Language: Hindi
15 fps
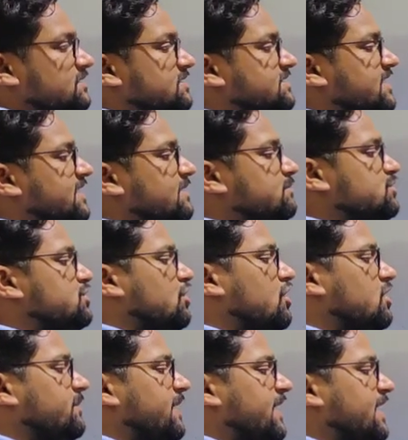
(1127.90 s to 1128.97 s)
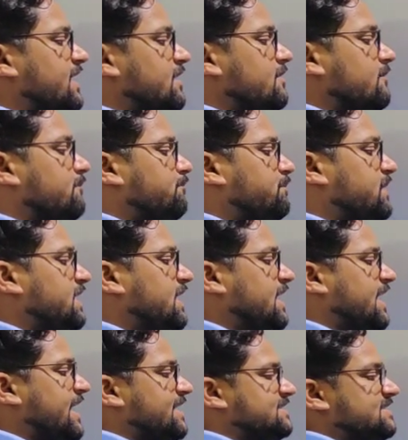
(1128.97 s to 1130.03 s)
जिसे हम शॉर्ट में पी
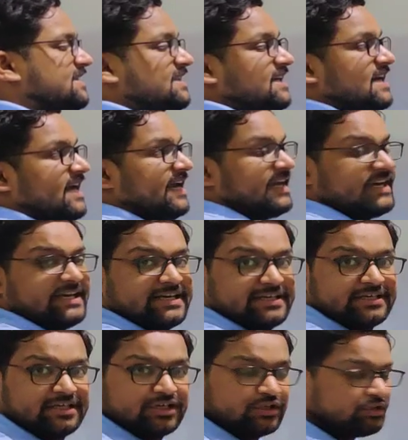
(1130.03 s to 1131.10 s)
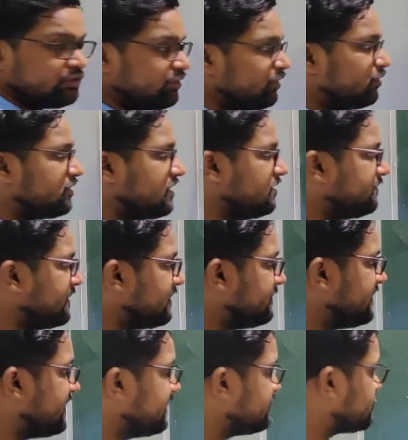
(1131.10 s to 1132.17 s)
ए से दिखाएंगे तो न्यूटन पर
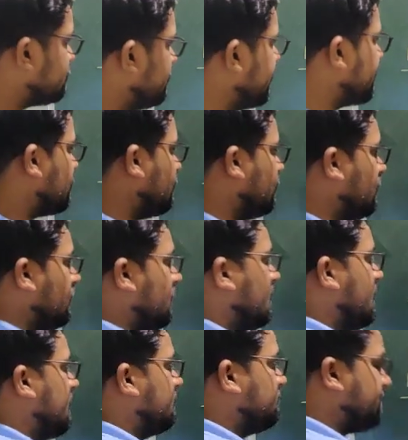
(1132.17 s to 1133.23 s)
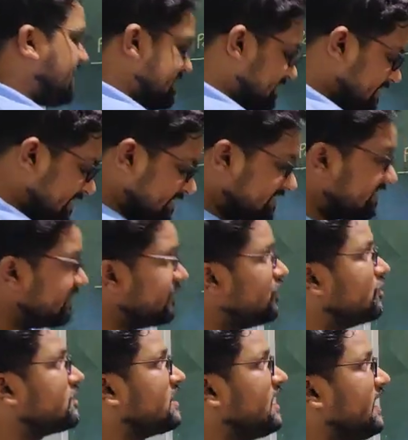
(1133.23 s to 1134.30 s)
मीटर स्क्वायर को हम पास्कल से
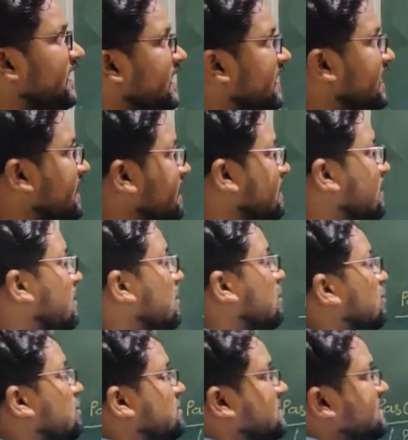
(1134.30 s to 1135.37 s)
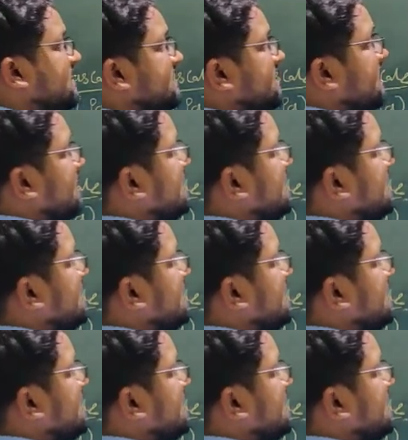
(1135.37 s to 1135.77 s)
डिनोट करेंगे और सी